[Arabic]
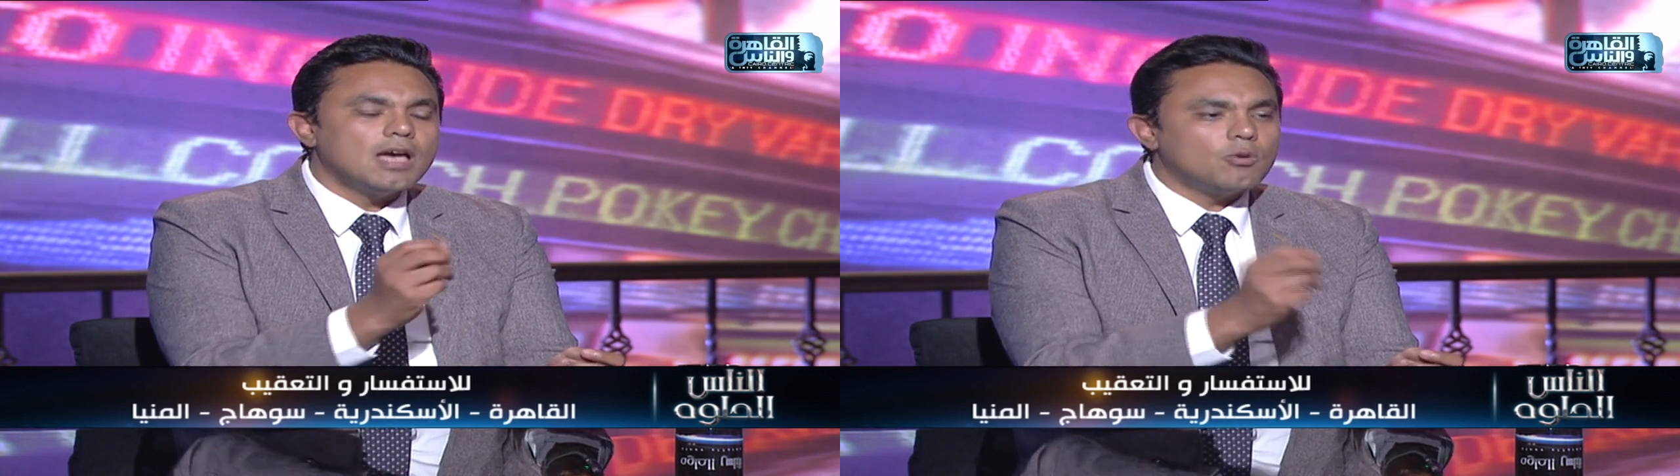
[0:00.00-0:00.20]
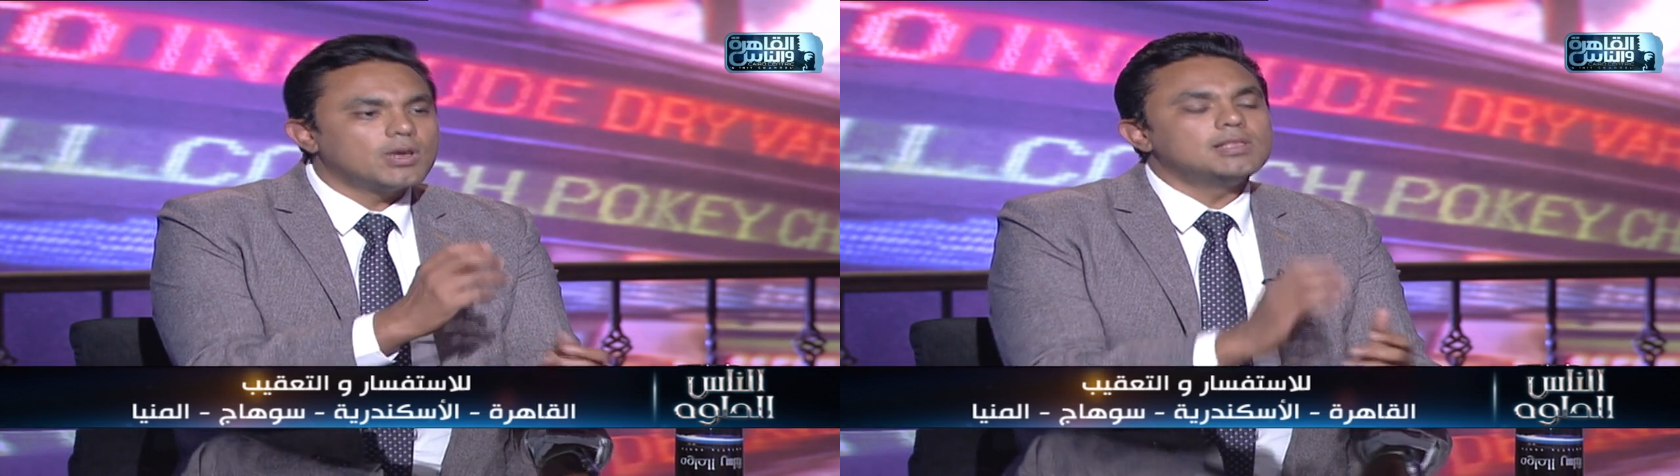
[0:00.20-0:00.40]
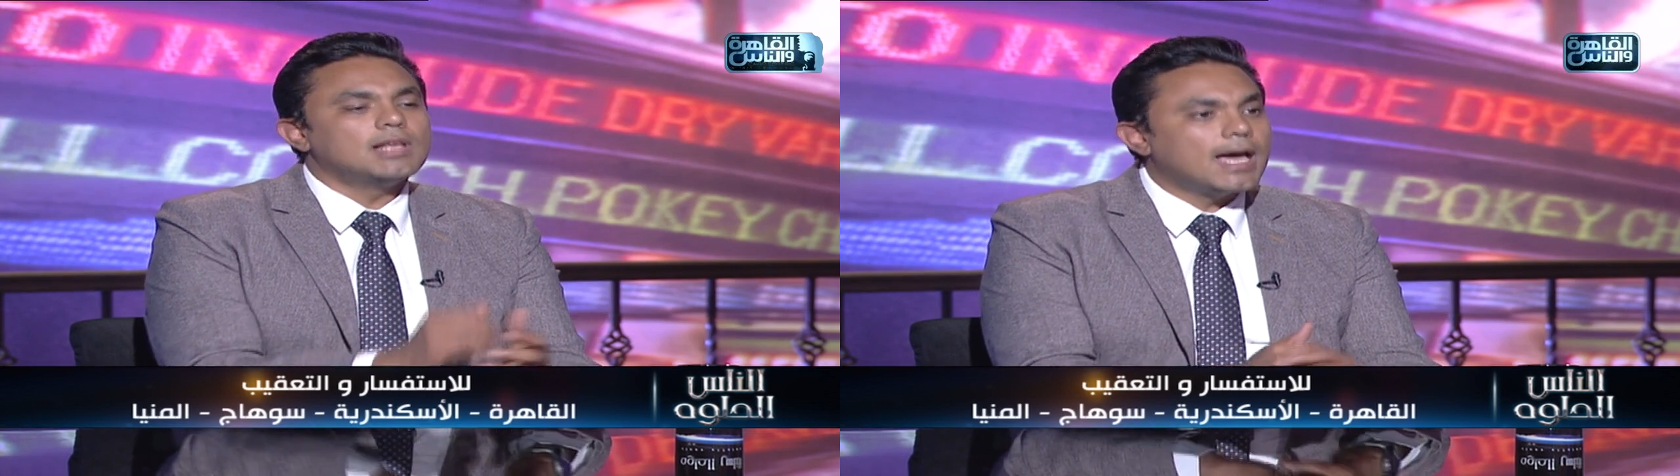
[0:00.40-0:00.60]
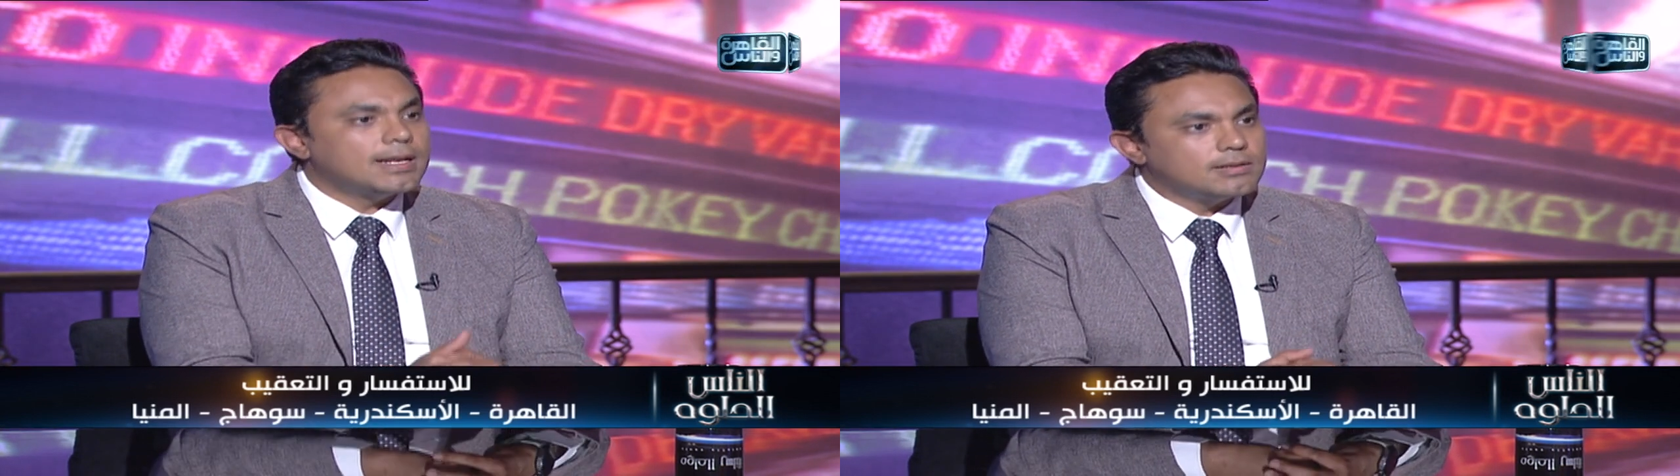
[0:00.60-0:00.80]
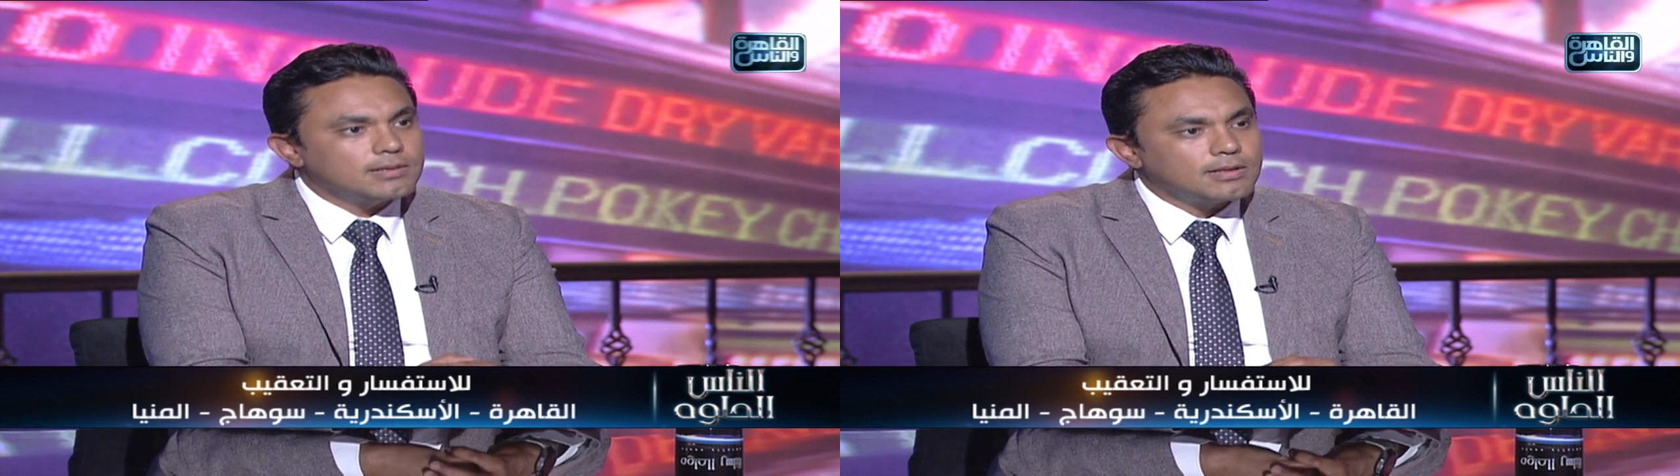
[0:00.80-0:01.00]
او جدلي
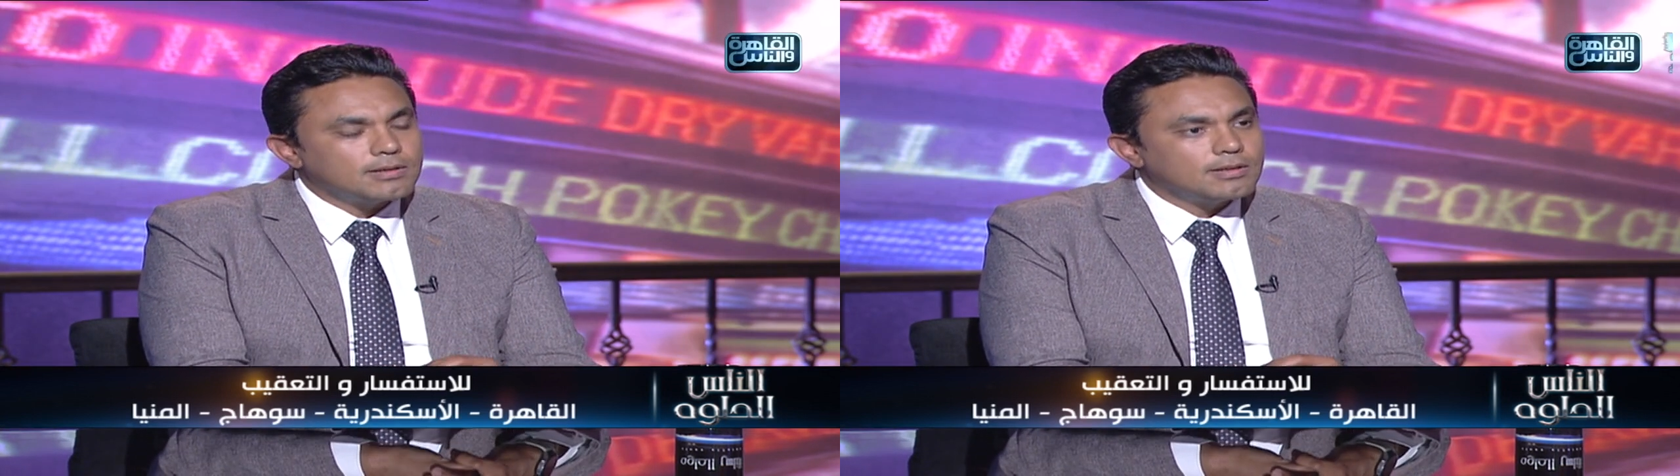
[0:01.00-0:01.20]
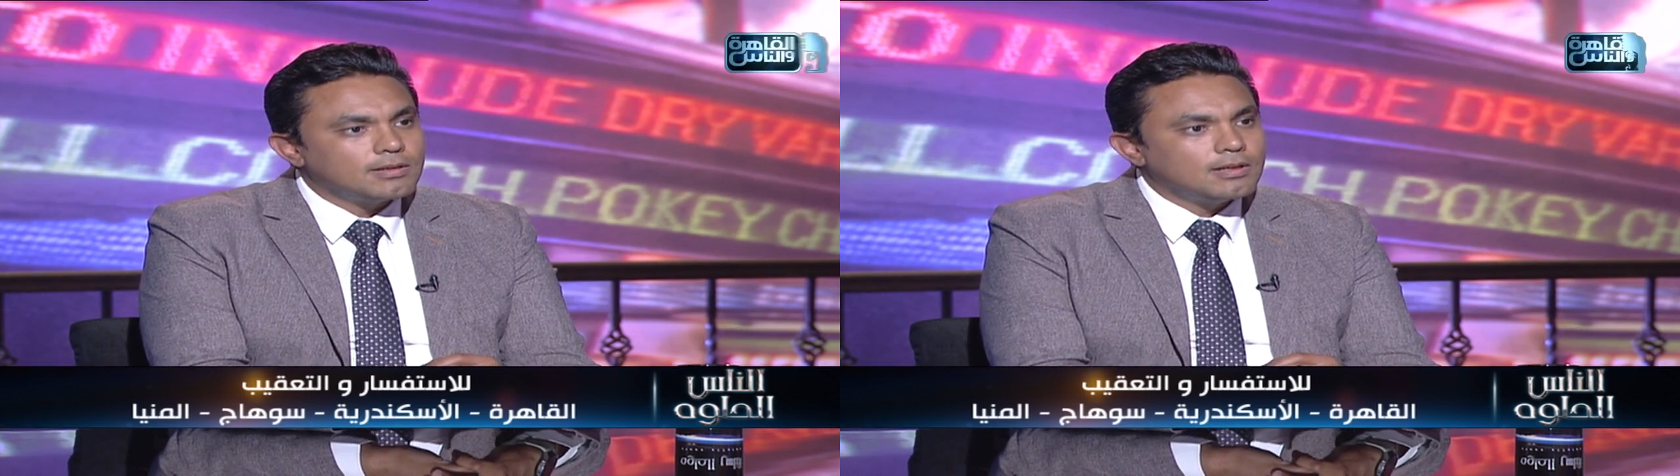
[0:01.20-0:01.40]
الحل ده ايه